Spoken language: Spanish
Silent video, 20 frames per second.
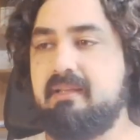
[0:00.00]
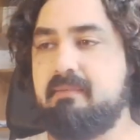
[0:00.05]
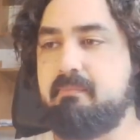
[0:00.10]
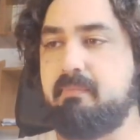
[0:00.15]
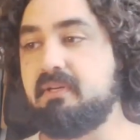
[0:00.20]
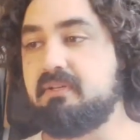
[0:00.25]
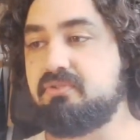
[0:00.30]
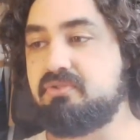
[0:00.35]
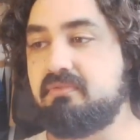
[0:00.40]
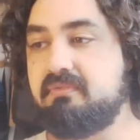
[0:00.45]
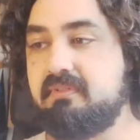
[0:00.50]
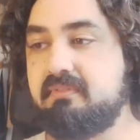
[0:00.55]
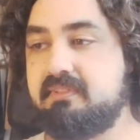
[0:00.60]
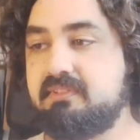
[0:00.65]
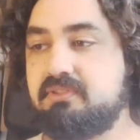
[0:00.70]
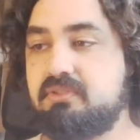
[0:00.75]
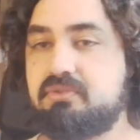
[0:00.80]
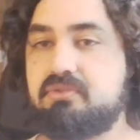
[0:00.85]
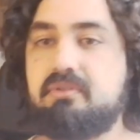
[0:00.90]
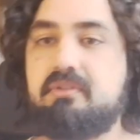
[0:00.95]
pero en su
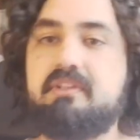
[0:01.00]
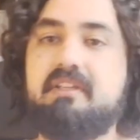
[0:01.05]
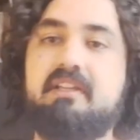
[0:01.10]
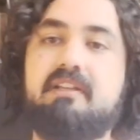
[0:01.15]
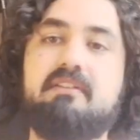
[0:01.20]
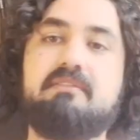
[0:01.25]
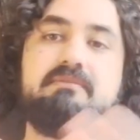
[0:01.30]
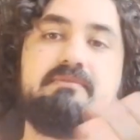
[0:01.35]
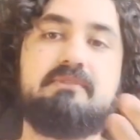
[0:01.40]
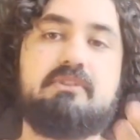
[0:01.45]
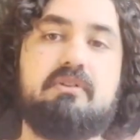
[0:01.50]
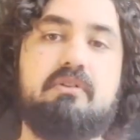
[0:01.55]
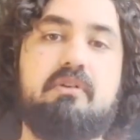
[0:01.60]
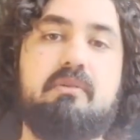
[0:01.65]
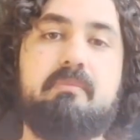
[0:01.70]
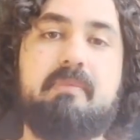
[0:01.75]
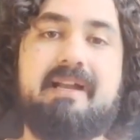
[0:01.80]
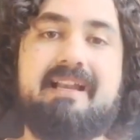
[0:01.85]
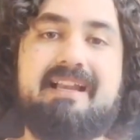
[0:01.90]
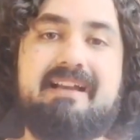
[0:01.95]
momento surgieron
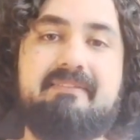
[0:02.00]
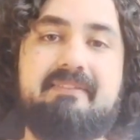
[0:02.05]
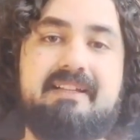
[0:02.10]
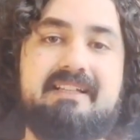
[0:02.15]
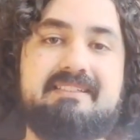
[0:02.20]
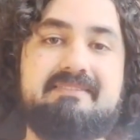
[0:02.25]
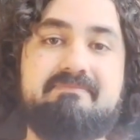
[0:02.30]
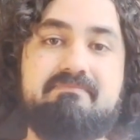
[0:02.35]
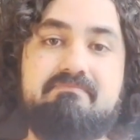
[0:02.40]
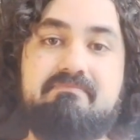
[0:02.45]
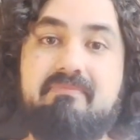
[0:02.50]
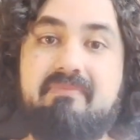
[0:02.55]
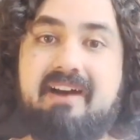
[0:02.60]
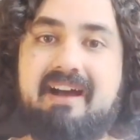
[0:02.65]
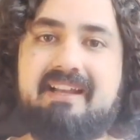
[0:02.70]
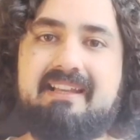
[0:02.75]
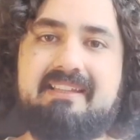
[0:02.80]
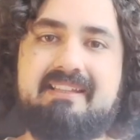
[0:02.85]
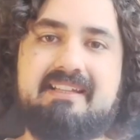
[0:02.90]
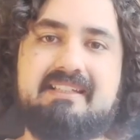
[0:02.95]
como palabras
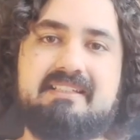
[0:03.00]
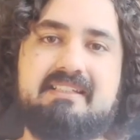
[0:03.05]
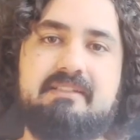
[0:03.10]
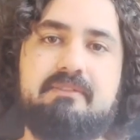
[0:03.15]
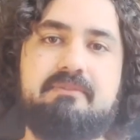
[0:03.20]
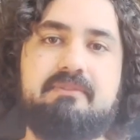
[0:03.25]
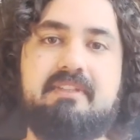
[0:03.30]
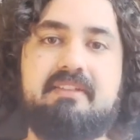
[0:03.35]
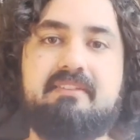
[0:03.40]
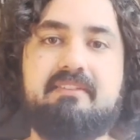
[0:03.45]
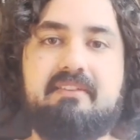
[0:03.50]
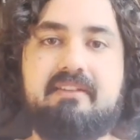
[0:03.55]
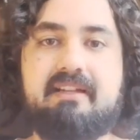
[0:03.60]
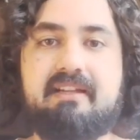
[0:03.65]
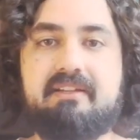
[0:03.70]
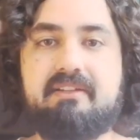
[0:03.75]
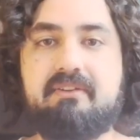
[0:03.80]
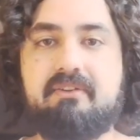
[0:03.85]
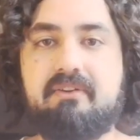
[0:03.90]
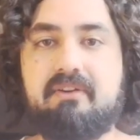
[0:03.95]
válidas en un
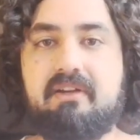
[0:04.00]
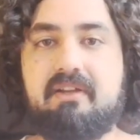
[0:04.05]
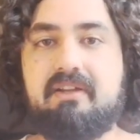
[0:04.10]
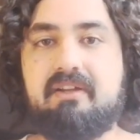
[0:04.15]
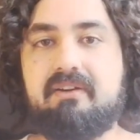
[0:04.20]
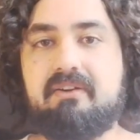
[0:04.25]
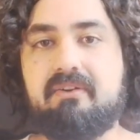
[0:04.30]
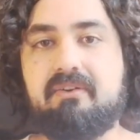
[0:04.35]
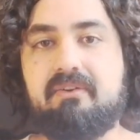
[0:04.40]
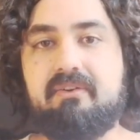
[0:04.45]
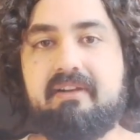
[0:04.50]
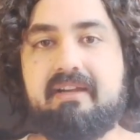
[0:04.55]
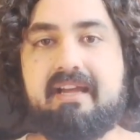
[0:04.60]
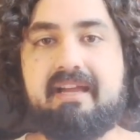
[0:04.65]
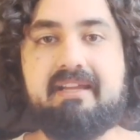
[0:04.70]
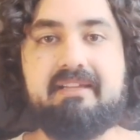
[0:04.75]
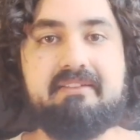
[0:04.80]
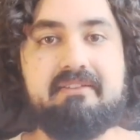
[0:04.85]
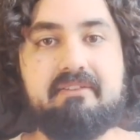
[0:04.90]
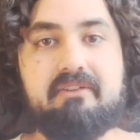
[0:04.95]
diccionario
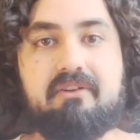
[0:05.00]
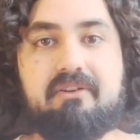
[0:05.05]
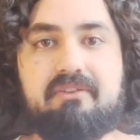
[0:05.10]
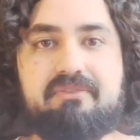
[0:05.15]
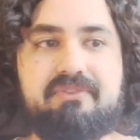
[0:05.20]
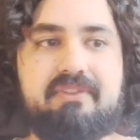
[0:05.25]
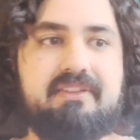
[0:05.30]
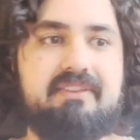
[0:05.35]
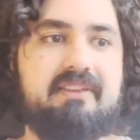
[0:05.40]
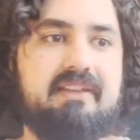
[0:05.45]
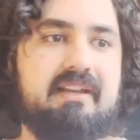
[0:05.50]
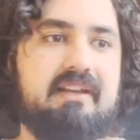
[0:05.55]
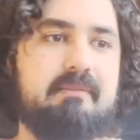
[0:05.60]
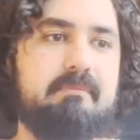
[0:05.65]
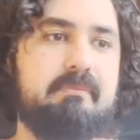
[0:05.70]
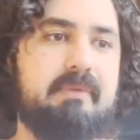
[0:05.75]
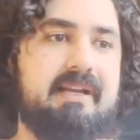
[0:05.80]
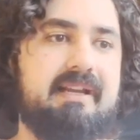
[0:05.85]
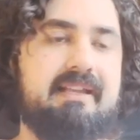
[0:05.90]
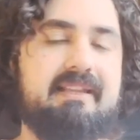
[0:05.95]
online no oficial
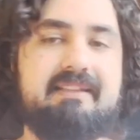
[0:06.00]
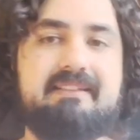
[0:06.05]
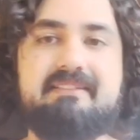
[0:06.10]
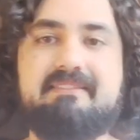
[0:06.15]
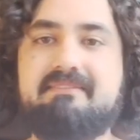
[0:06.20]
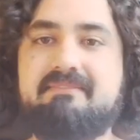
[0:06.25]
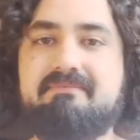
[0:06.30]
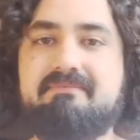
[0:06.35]
para